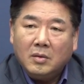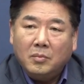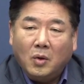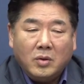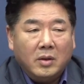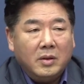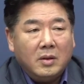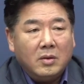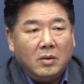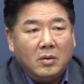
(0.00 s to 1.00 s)

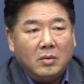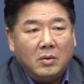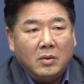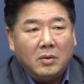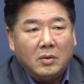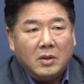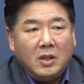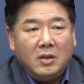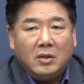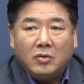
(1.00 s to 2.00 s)
목적의식적으로
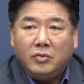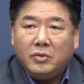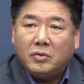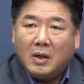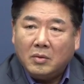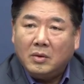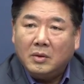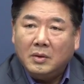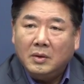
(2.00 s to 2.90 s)
진제를 구축하고